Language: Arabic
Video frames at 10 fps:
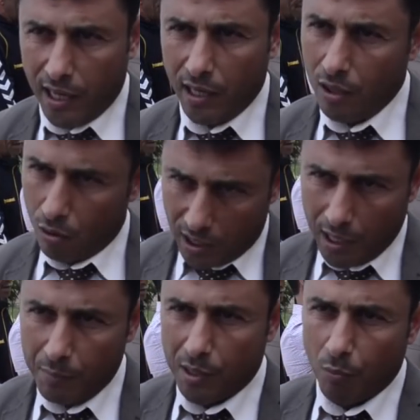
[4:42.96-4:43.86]
ان شاء الله
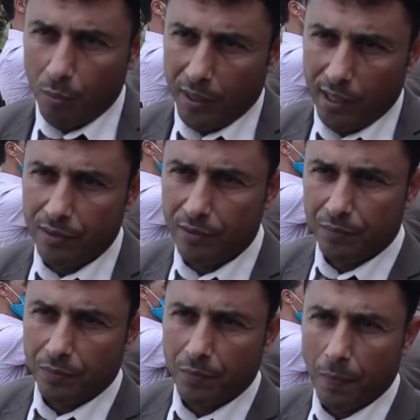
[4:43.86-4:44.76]
الخميس المقبل
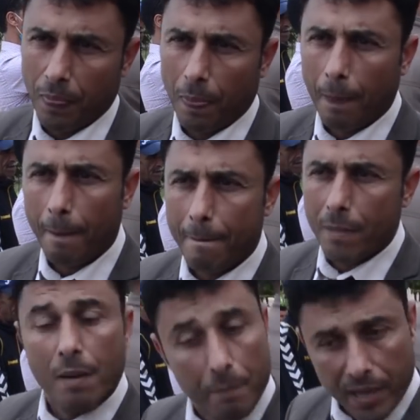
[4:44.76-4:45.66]

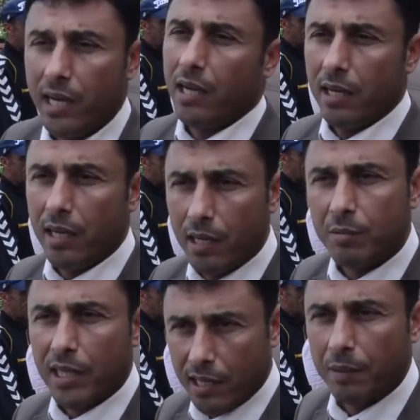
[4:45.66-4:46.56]
بريء
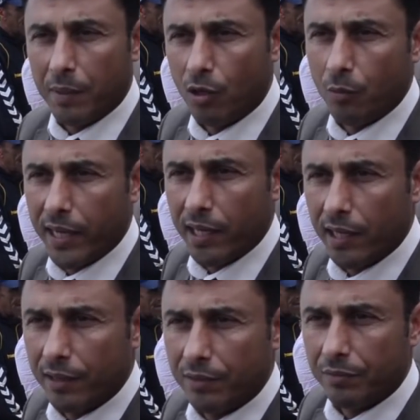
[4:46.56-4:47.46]
انا متاكد بانه
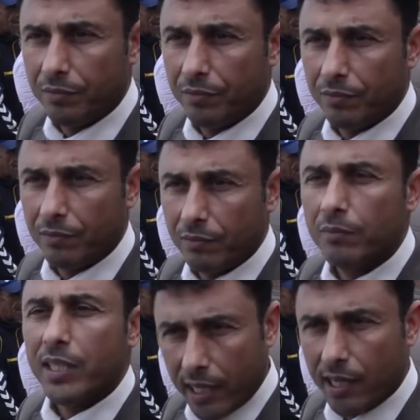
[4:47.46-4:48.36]
بريء
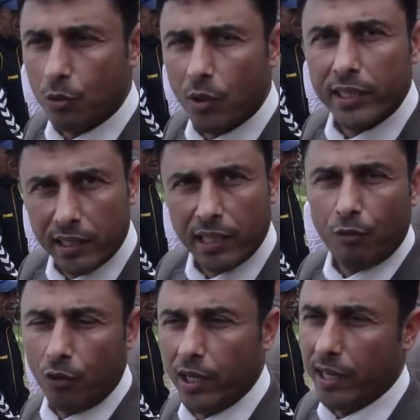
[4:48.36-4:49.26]
متاكد
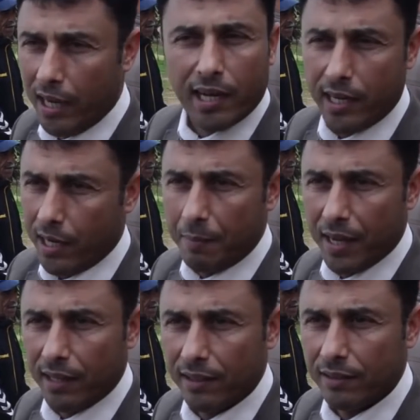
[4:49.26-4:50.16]
وغادي ندافعوا عليه الى
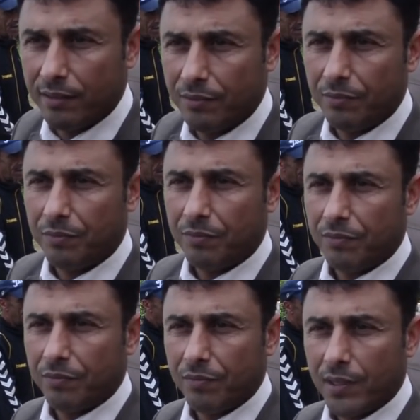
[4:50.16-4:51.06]
اخر رمق
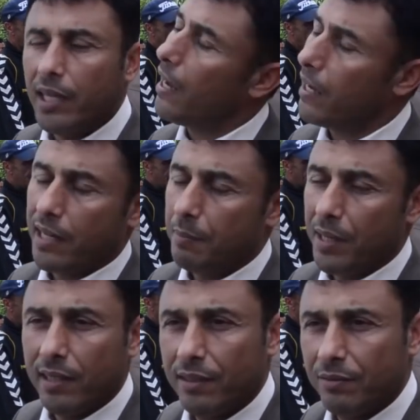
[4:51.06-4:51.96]
الى
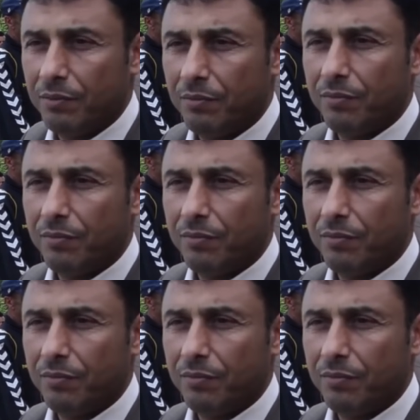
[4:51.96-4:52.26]
اخر رمق